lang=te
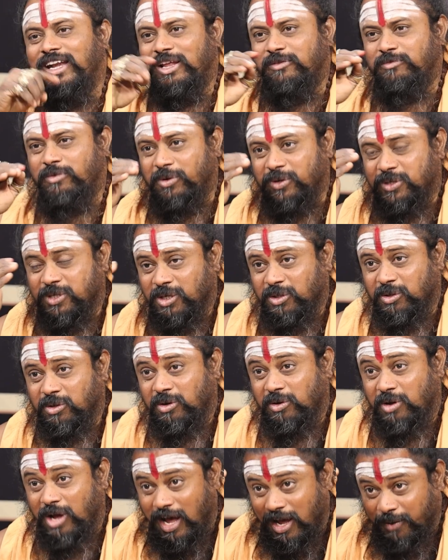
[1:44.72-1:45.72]
నీ
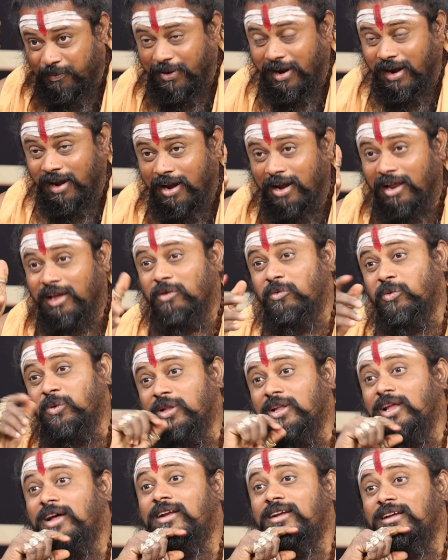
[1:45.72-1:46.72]
భవిష్యత్తులో ఆ ప్రణాళిక
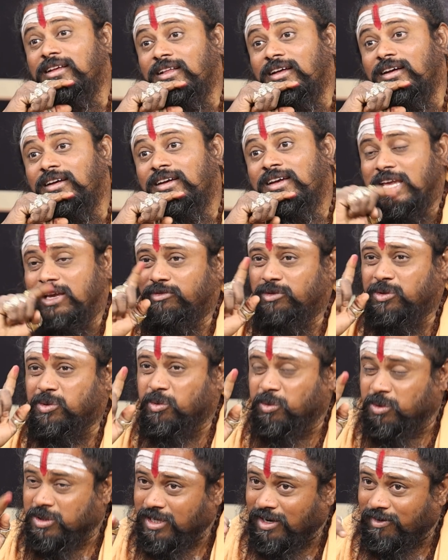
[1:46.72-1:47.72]
ఉందా లేదా ఇవి
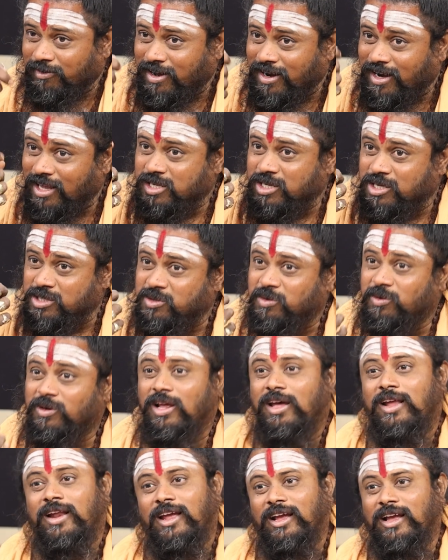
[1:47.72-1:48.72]
చూసిన వాళ్ళే
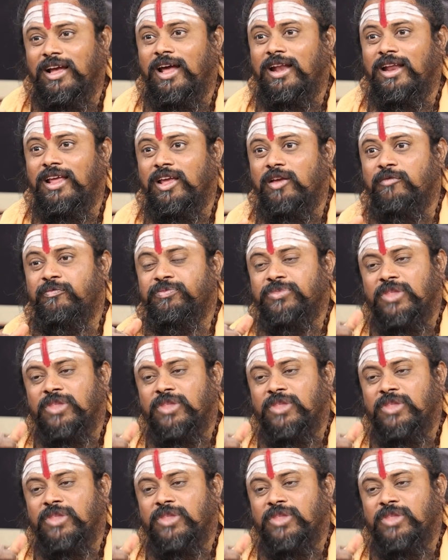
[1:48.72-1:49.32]
చేసుకుంటారే కానీ